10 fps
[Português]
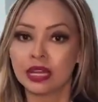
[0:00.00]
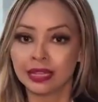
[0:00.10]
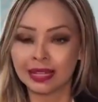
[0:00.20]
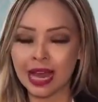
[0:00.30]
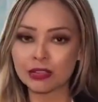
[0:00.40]

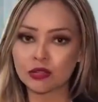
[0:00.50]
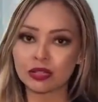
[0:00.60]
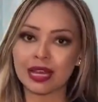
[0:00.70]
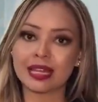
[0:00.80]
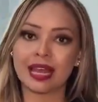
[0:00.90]
na
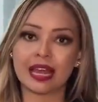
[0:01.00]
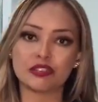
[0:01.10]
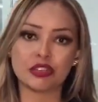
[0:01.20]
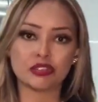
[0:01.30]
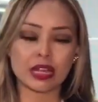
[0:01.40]
Zona
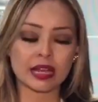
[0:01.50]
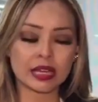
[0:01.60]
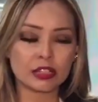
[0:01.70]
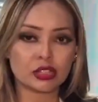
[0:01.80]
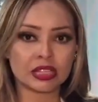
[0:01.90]
Leste, a gente está
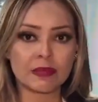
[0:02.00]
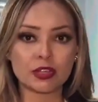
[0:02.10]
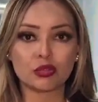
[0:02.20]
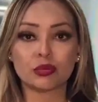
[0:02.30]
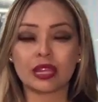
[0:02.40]
aqui
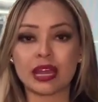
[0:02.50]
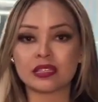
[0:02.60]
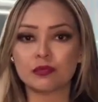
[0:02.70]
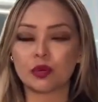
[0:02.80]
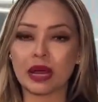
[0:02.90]
diretamente do
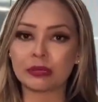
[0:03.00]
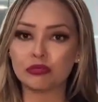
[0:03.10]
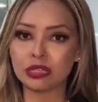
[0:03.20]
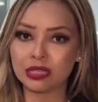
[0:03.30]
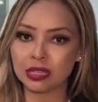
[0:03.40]
14º
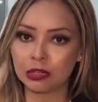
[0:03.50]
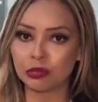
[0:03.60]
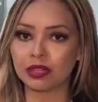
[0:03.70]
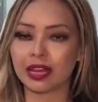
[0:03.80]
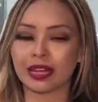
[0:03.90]
Distrito
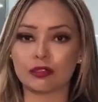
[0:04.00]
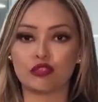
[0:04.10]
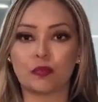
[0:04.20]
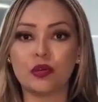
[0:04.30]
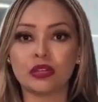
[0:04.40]
Integrado
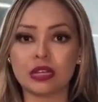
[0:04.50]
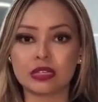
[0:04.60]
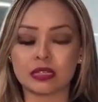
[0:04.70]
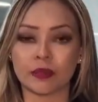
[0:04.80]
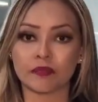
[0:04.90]
de
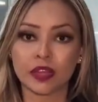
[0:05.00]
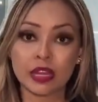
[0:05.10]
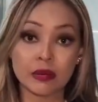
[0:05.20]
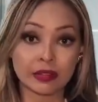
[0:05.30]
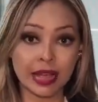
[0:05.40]
Polícia,
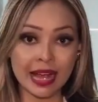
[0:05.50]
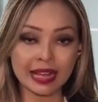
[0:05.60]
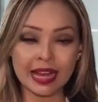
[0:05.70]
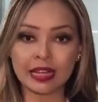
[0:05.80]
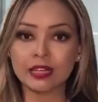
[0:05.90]
Tá
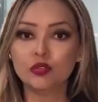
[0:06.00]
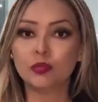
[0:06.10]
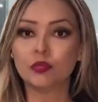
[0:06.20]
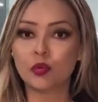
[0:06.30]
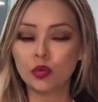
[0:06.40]
caindo
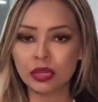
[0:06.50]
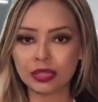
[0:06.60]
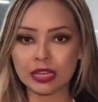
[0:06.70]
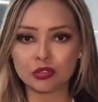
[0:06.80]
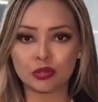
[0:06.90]

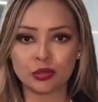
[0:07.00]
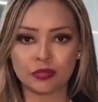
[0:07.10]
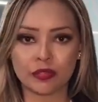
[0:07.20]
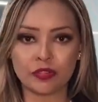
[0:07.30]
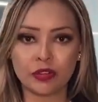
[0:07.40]
muita
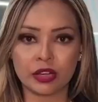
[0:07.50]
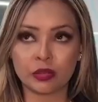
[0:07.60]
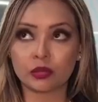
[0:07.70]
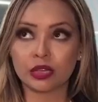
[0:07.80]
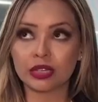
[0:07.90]
chuva, viu? Olha,
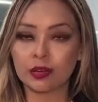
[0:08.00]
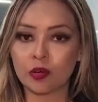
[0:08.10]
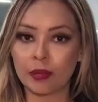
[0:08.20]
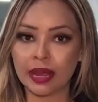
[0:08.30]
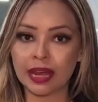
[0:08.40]
eu tô aqui na
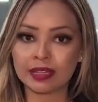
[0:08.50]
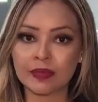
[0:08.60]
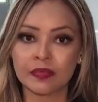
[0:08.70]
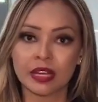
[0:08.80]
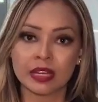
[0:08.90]

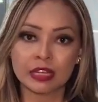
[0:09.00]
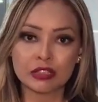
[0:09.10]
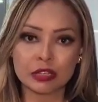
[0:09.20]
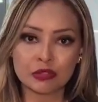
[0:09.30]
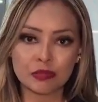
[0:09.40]
coberta.
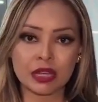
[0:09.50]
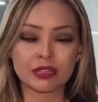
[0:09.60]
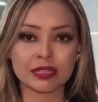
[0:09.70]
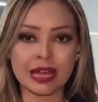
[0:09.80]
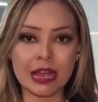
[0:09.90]
Cristiano
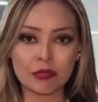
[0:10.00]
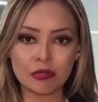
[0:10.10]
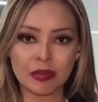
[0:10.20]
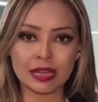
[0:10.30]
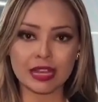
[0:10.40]
Chimenez está com
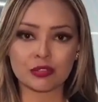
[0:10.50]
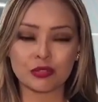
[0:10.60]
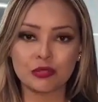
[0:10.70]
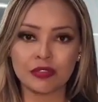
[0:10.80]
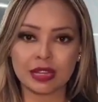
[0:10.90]
o
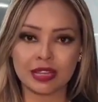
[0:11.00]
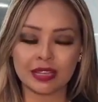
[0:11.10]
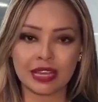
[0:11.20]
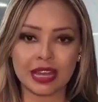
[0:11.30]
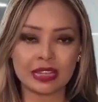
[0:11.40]
guarda-chuva ali
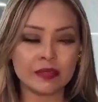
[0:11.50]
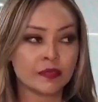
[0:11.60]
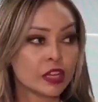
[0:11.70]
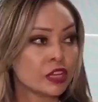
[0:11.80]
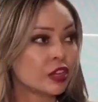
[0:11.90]
dele.
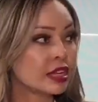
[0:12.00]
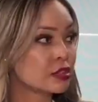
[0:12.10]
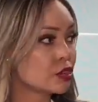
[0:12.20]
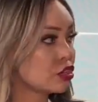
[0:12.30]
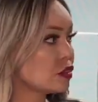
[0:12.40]
E olha
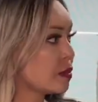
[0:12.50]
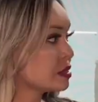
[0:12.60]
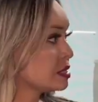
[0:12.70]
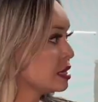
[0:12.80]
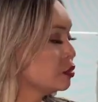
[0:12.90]
só, a gente vai
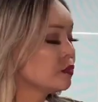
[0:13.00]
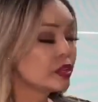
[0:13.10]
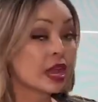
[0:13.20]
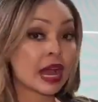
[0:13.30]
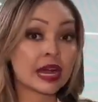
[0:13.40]
mostrando
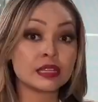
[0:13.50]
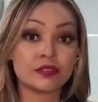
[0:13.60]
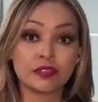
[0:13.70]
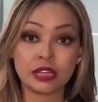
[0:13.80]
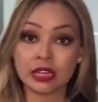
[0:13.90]
as
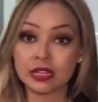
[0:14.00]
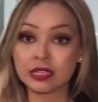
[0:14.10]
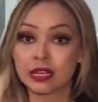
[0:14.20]
vias